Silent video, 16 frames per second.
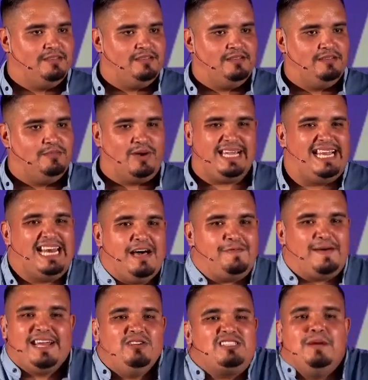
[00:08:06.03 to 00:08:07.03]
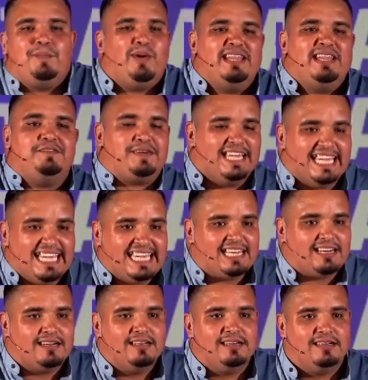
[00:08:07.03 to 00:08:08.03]
Porque la fe no se puede fingir.
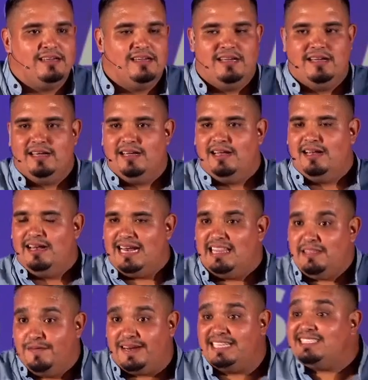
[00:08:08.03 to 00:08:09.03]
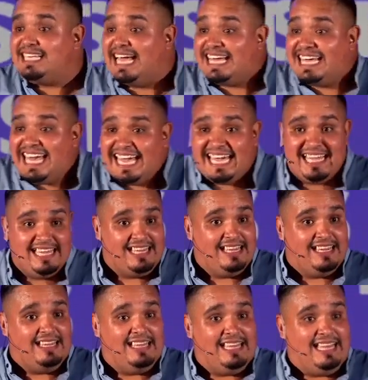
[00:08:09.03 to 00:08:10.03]
La diferencia es que
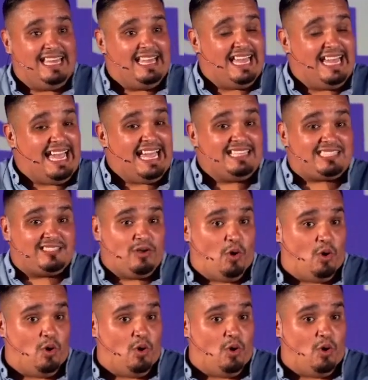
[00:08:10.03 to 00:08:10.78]
es o